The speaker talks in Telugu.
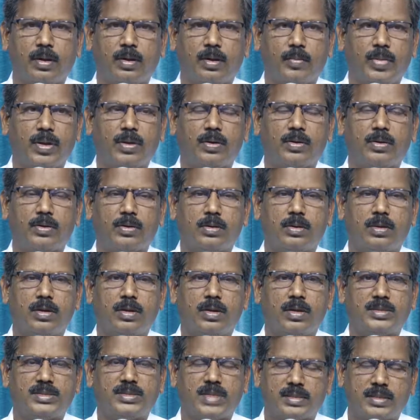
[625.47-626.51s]
మీరు
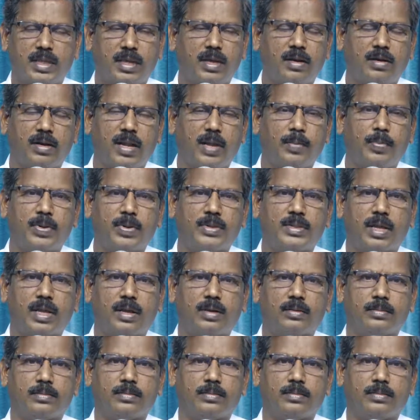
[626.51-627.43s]
శక్తిహీనులు అయిపోతారు